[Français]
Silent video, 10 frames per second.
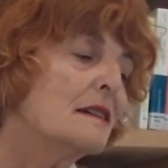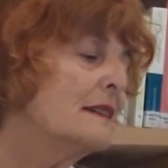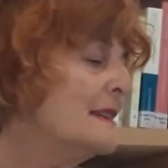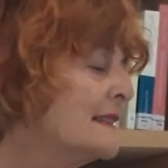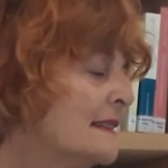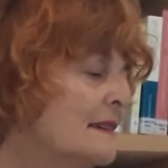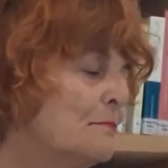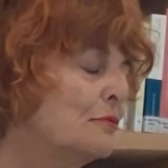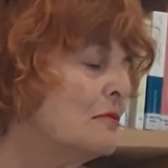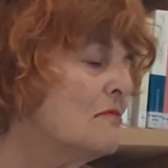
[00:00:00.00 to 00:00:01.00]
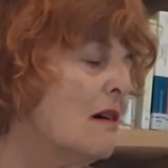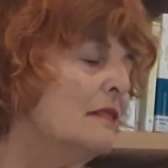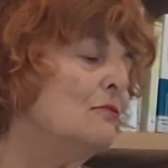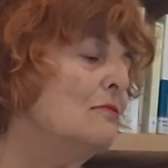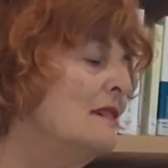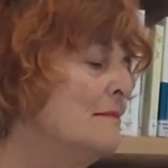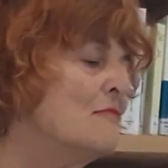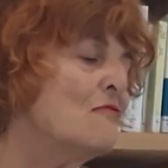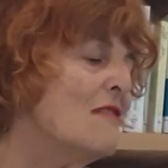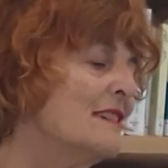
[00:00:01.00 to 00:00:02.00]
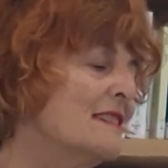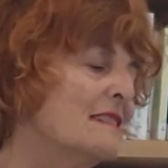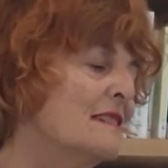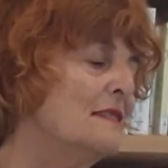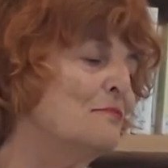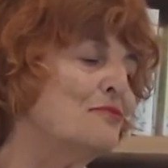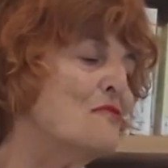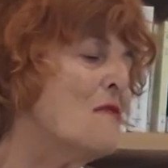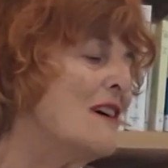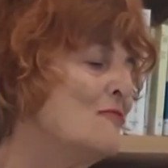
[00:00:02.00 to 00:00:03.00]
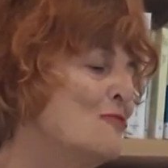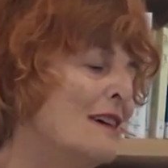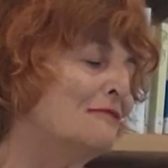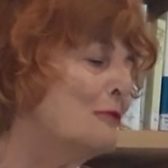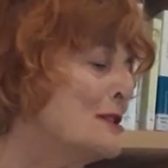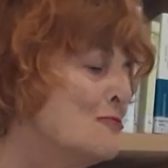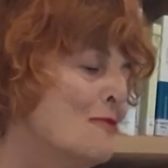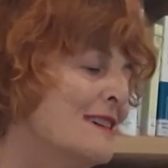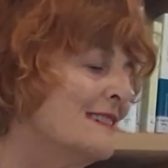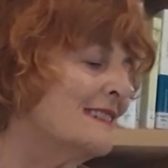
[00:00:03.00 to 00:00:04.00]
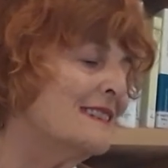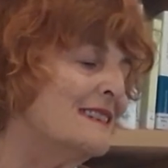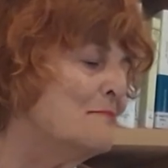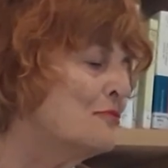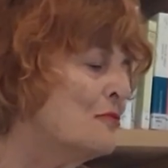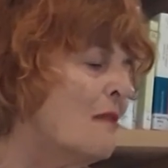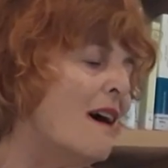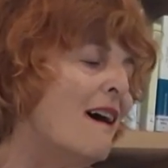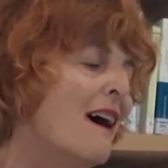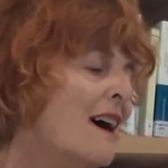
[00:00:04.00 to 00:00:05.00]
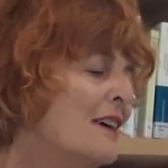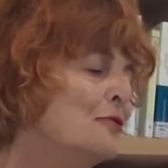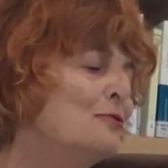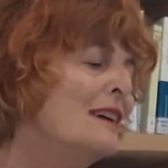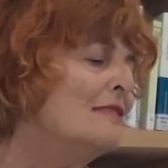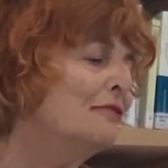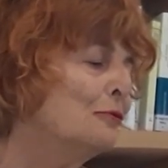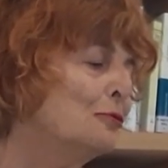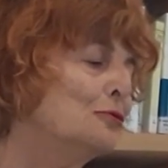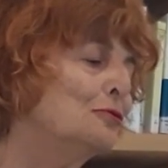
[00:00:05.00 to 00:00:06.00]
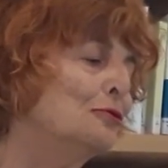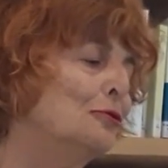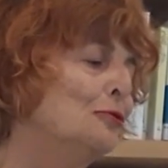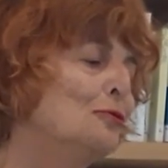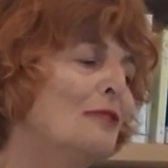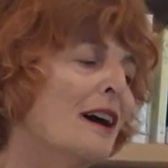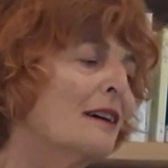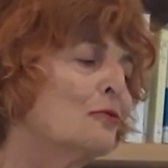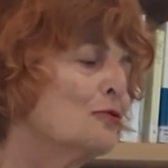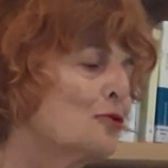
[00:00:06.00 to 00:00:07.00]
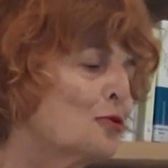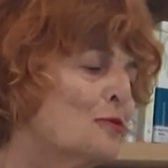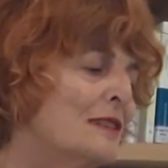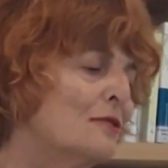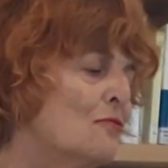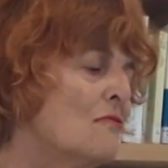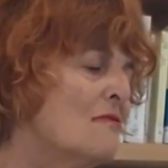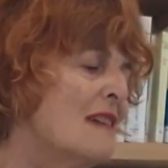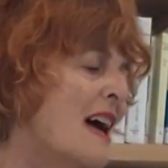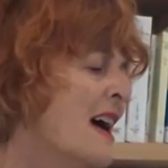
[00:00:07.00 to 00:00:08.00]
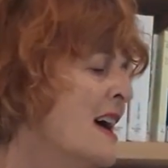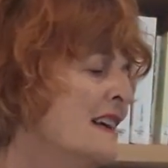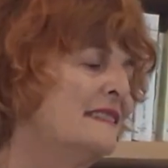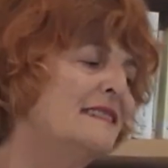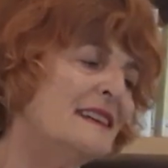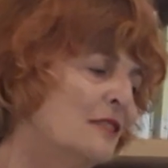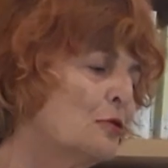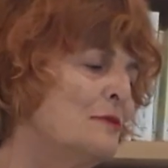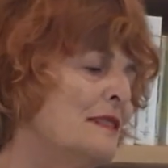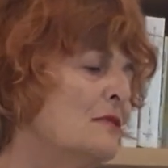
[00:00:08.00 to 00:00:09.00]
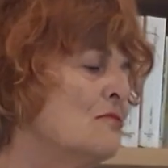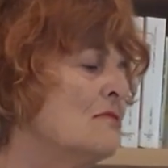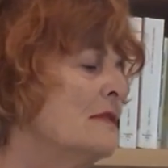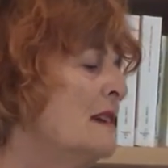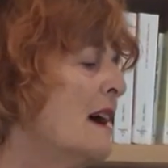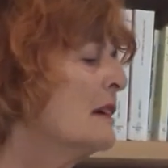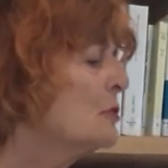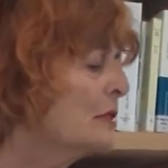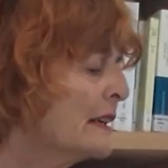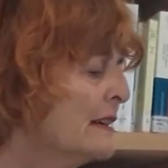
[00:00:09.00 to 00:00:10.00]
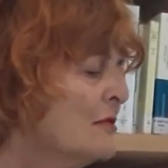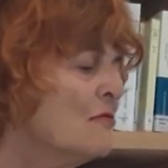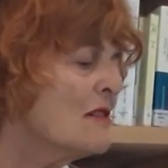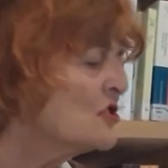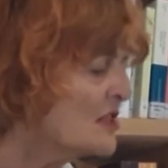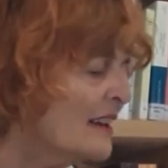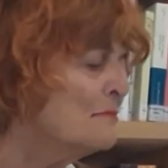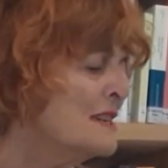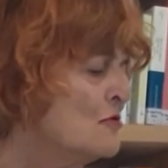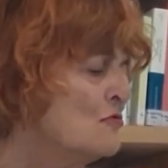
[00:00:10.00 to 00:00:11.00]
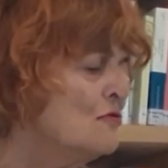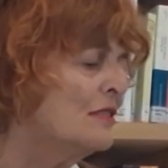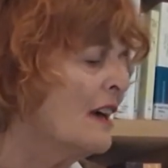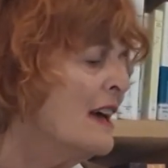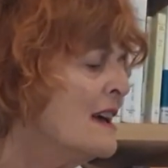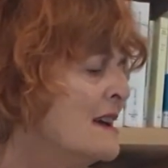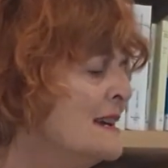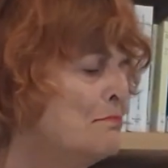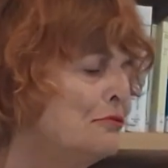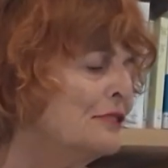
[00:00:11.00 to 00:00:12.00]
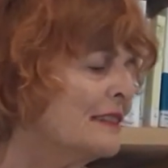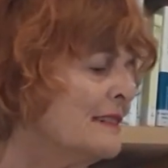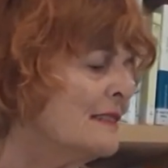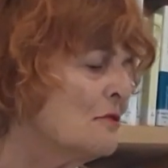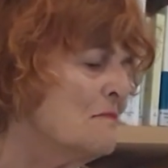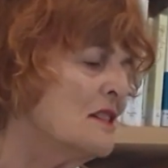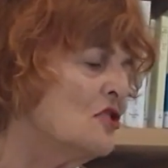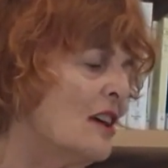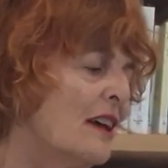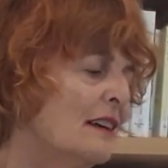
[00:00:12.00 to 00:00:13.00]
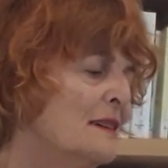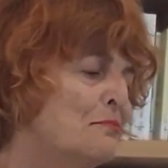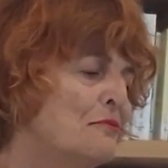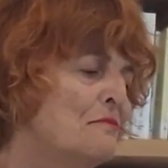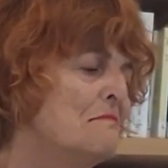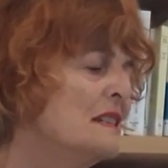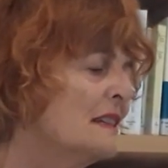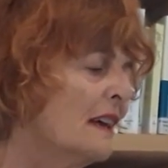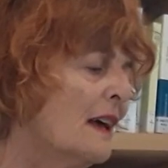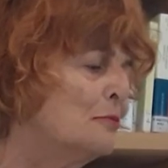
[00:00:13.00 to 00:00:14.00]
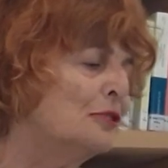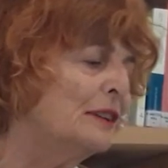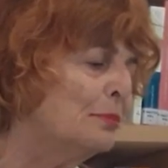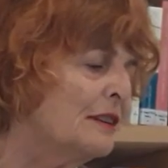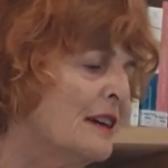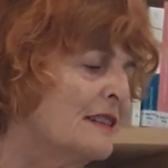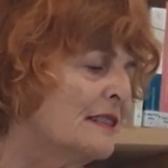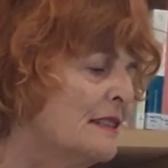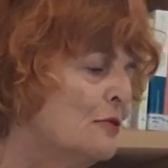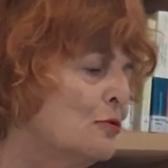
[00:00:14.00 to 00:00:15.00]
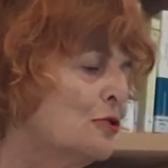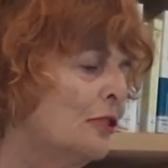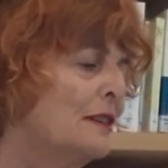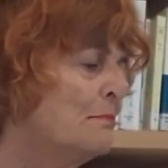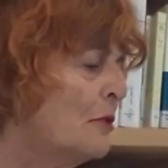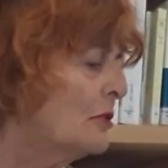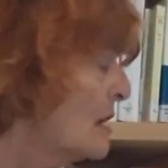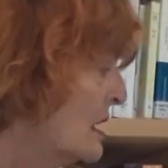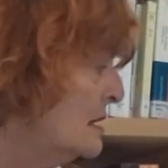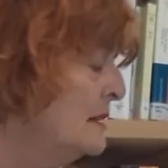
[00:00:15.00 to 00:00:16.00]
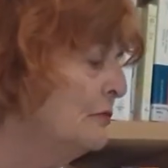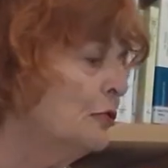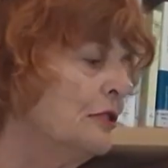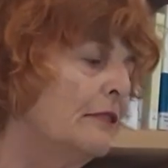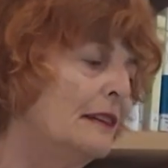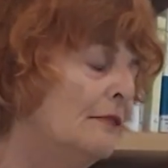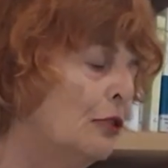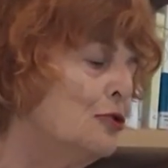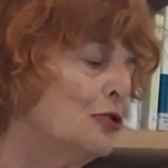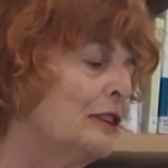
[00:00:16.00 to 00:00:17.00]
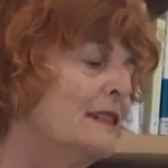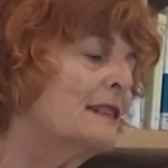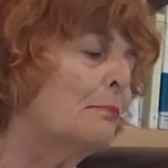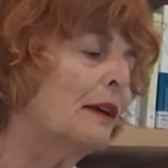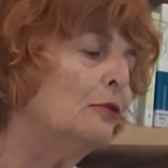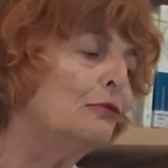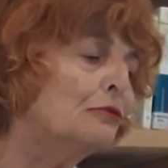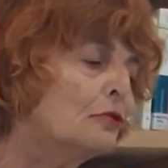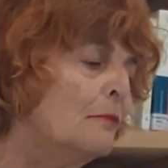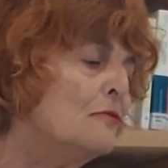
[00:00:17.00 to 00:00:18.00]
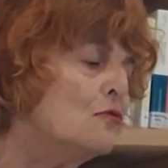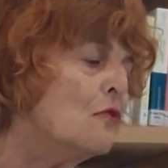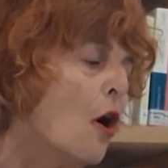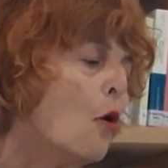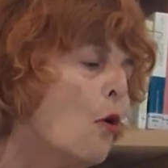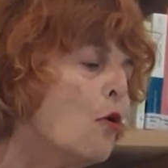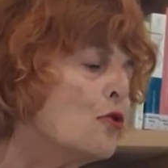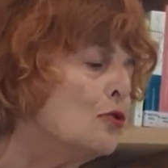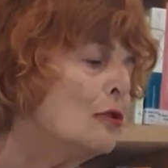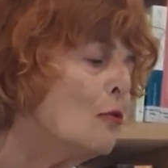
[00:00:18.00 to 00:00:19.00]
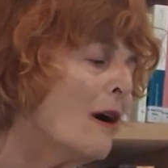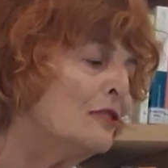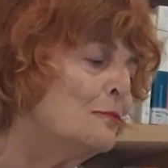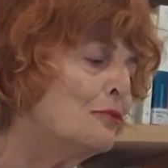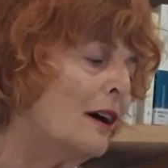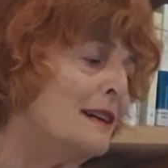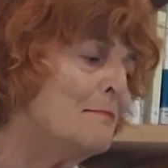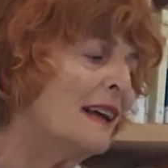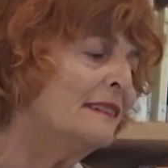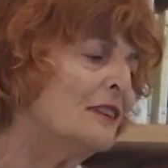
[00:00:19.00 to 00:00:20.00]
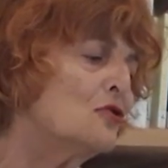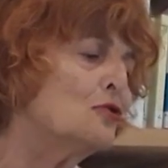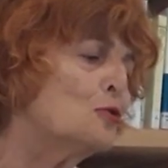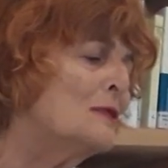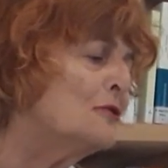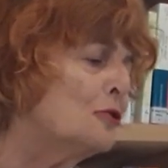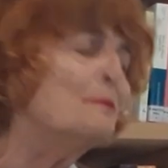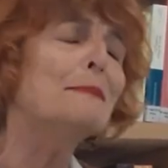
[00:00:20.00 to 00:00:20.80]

Qui sait pourquoi nous l'aimons ainsi, pourquoi nous la voyons ainsi, pourquoi nous l'élevons autour de nous, la construisons, la détruisons et la recréons à chaque minute, les plus tristes mégères, les plus misérables débris assis au seuil des portes L'ivrognerie les a perdus, font comme nous. Aucune loi ne pourra les mater, j'en suis sûre.